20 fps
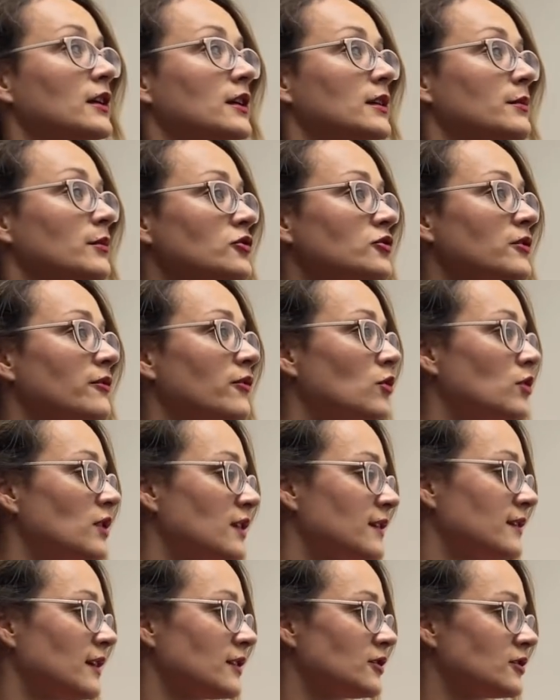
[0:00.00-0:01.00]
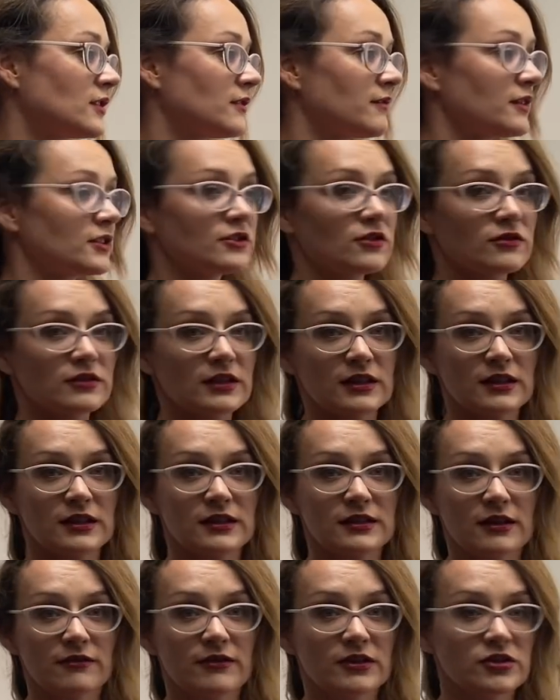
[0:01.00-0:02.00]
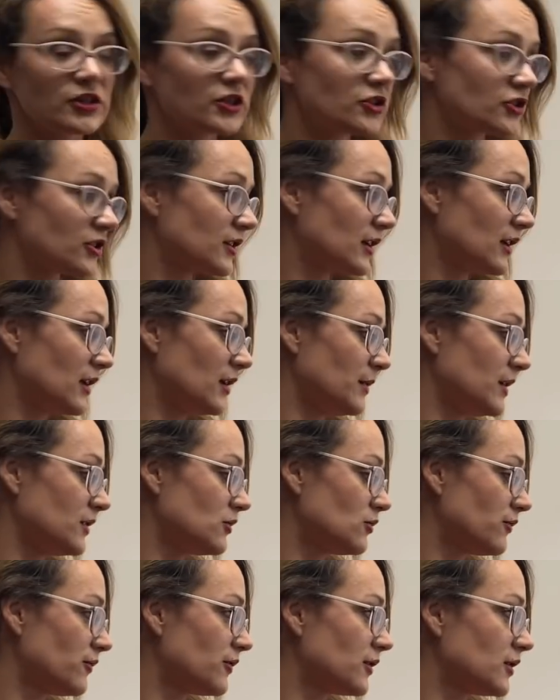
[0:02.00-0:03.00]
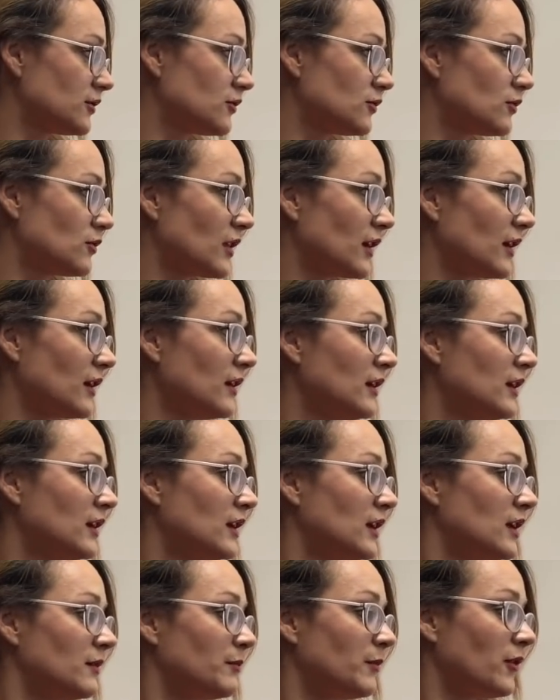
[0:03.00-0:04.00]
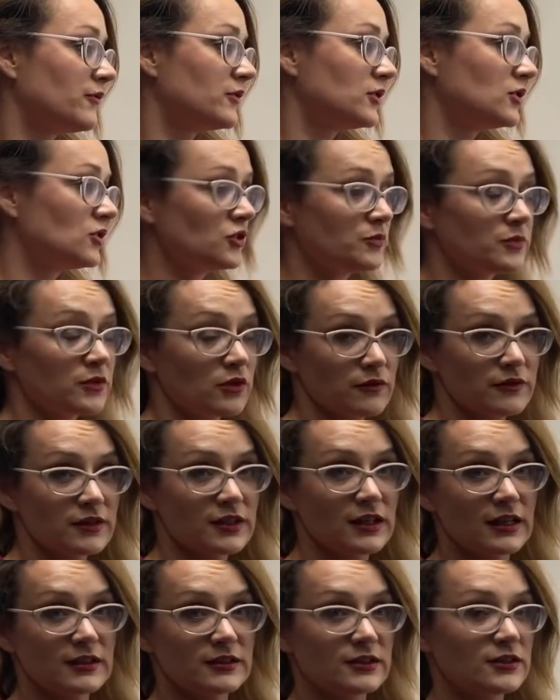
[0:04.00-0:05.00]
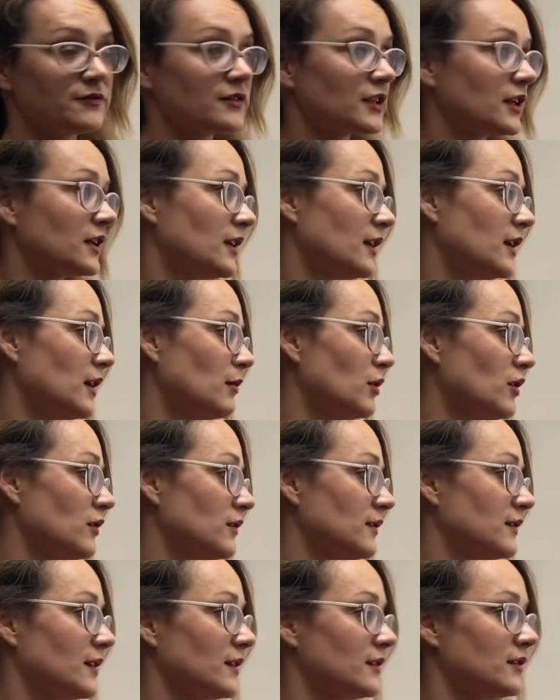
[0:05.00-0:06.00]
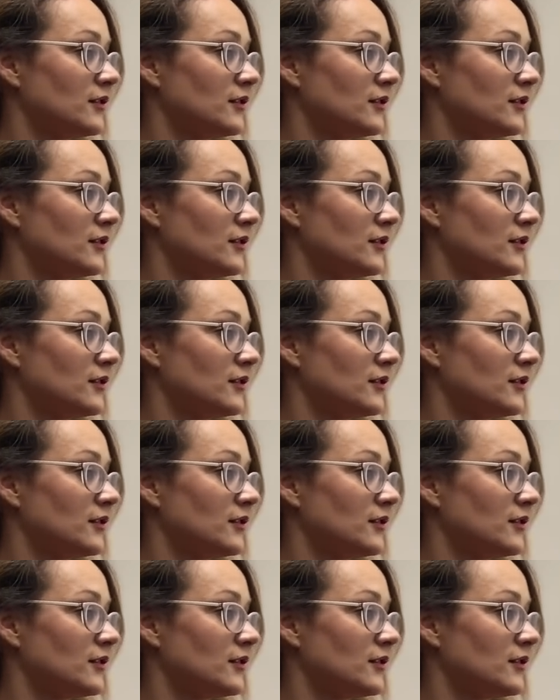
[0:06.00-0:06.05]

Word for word: I może w ogóle zacznę właśnie od takich najważniejszych elementów, które e, powinniśmy uwzględnić w takiej gablotce.